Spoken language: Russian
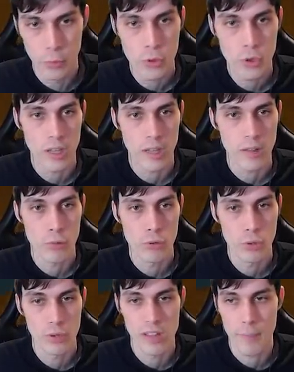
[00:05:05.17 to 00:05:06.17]
Очень надеюсь,
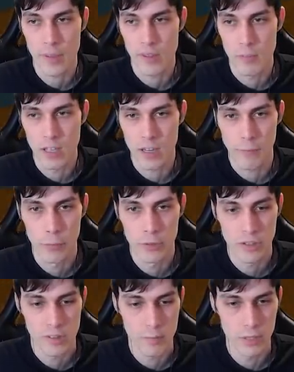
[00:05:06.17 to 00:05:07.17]
что запись с микрофона
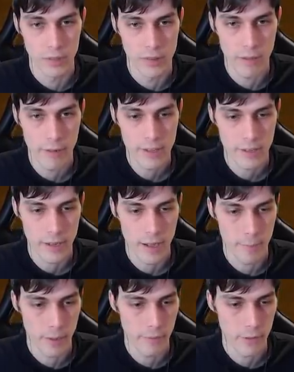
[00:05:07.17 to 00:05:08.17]
не сбилась. Давайте-ка
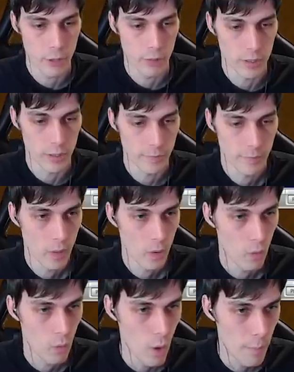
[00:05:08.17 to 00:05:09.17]
я проверю это.
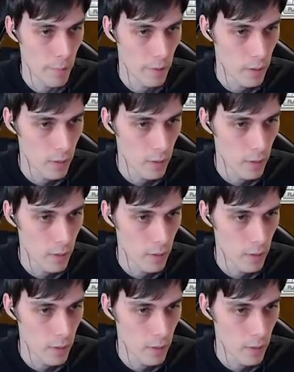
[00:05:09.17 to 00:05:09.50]
Оп!